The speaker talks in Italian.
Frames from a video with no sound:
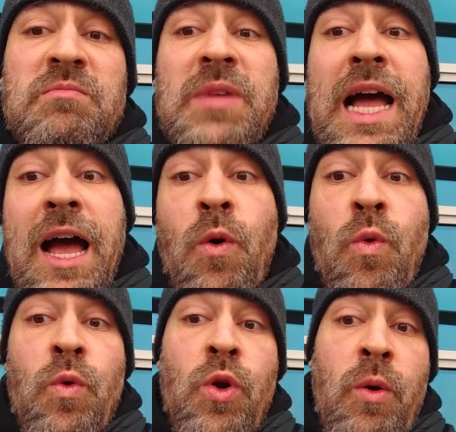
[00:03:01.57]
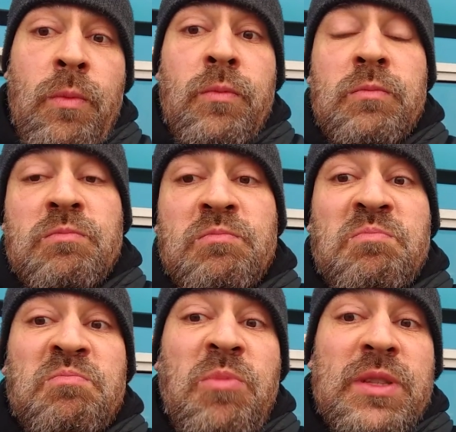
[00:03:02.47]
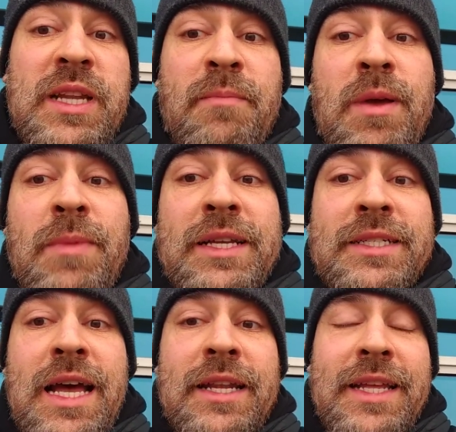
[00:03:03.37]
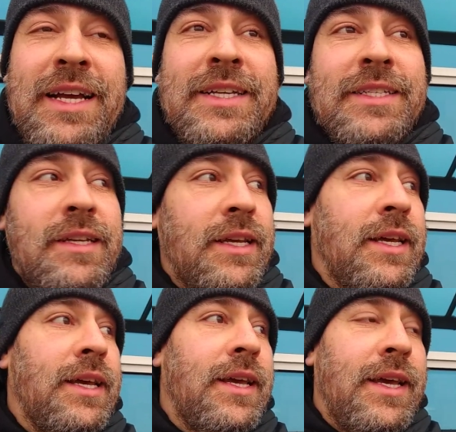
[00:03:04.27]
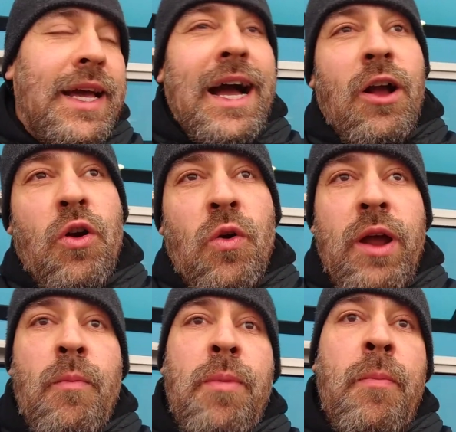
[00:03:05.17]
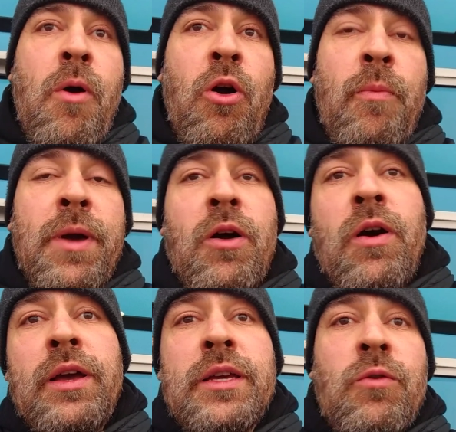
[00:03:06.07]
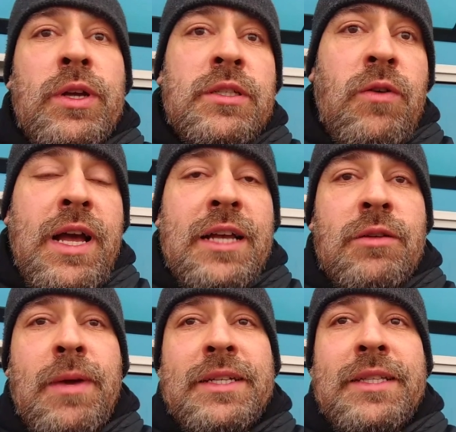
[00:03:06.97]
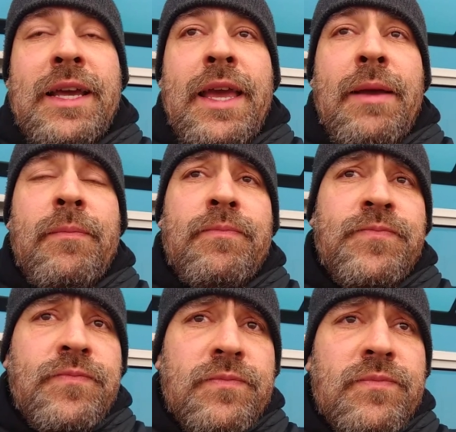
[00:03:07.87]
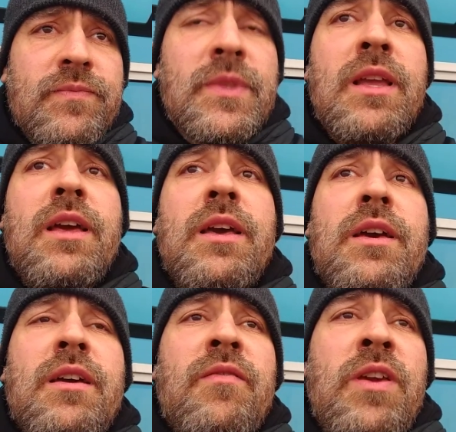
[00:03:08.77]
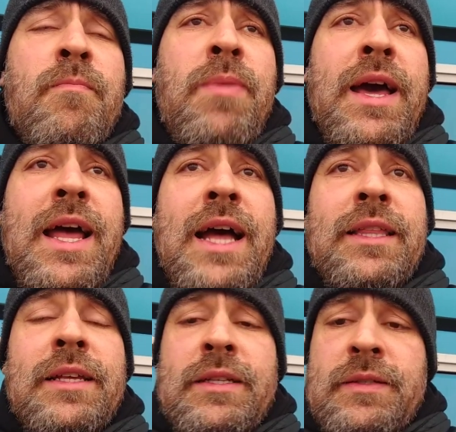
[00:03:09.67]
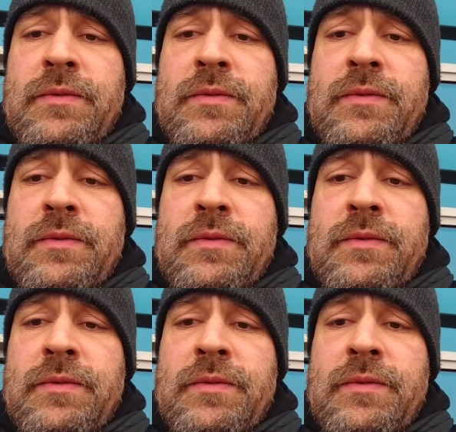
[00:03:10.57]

A1 potrebbe bastarti, anche se ancora un po' poco, però in questo caso basta che vi imparate